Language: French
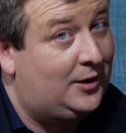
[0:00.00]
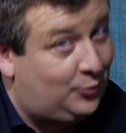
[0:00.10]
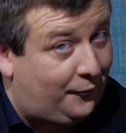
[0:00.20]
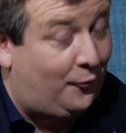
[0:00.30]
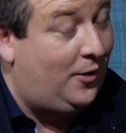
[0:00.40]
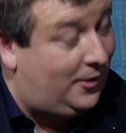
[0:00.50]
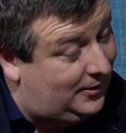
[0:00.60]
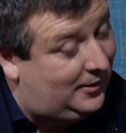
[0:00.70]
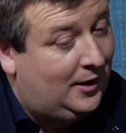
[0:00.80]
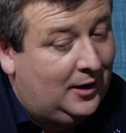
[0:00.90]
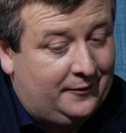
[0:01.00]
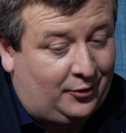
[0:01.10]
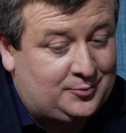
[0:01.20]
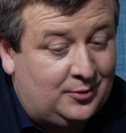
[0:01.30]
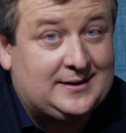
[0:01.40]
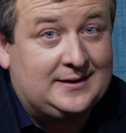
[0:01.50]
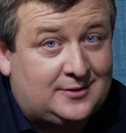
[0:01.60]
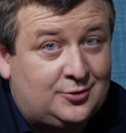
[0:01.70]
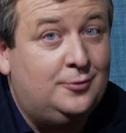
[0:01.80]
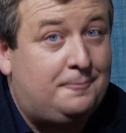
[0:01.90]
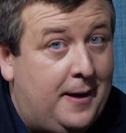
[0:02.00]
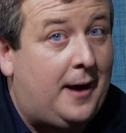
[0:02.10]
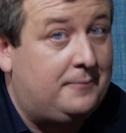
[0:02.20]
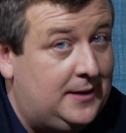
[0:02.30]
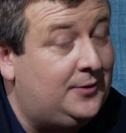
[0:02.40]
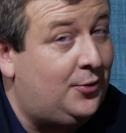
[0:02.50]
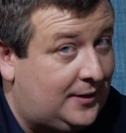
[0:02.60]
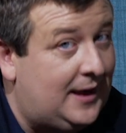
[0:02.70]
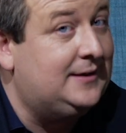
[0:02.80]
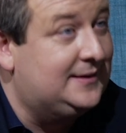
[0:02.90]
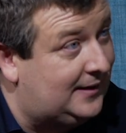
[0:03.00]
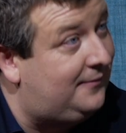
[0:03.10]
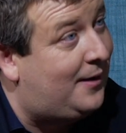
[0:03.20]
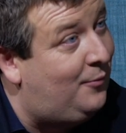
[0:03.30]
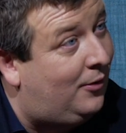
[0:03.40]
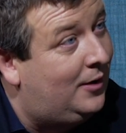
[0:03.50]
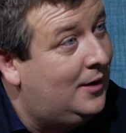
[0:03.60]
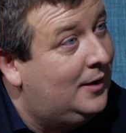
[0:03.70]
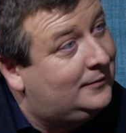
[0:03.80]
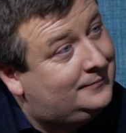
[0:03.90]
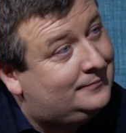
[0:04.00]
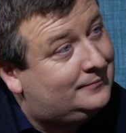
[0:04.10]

On est deux fois. franchement, c'est super bien organisé, vraiment. C'est